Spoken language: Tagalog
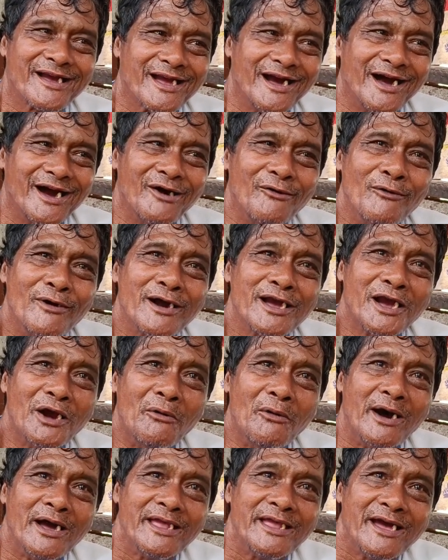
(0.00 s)
kaawang
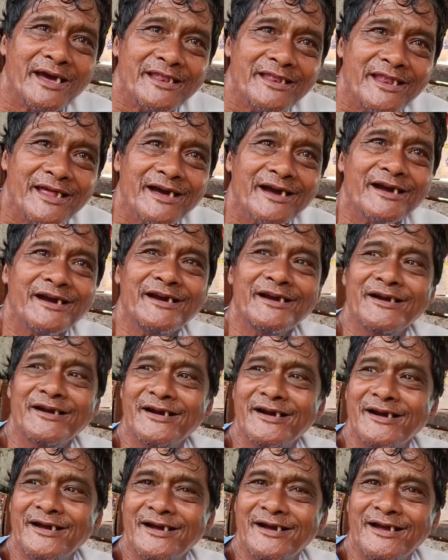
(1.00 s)
gawa yan ng
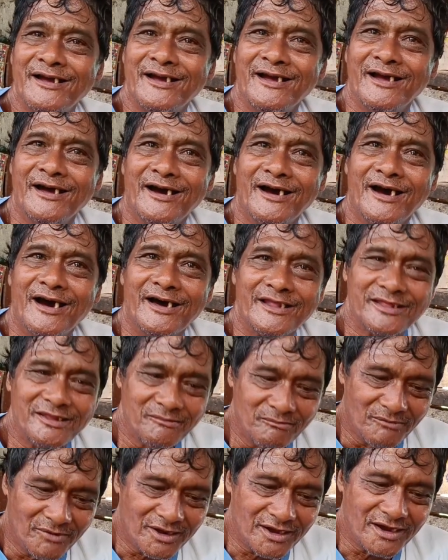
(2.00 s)

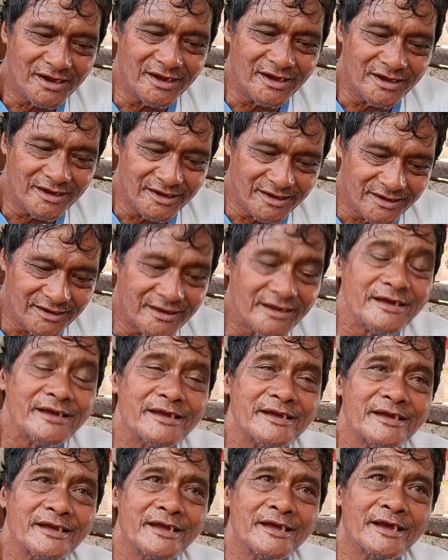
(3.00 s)
ating mga
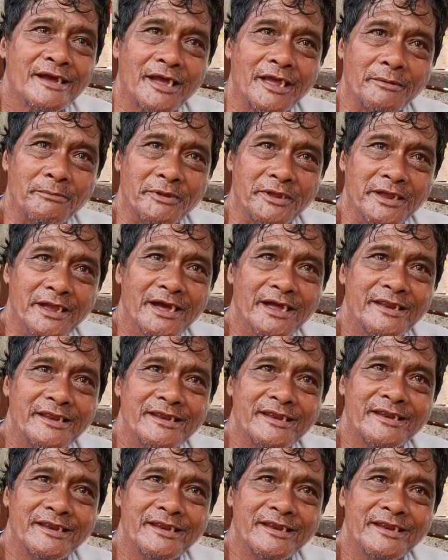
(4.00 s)
kaibigan.